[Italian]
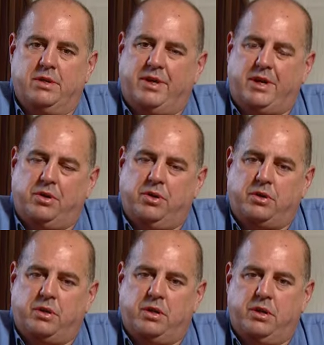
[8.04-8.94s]
I
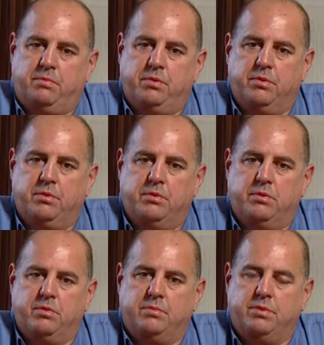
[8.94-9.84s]
ricordi
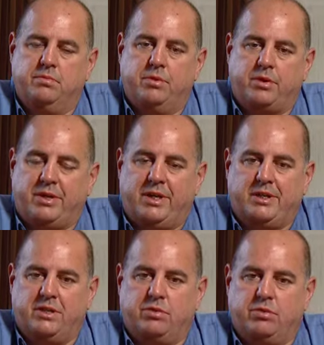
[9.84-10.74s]
più, più,
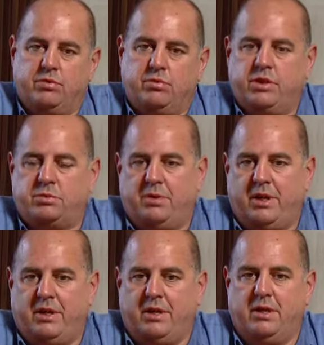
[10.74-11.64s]
importanti sono due
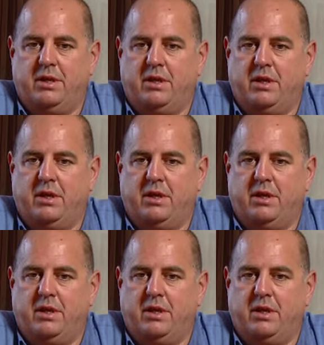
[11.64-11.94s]
aspetti.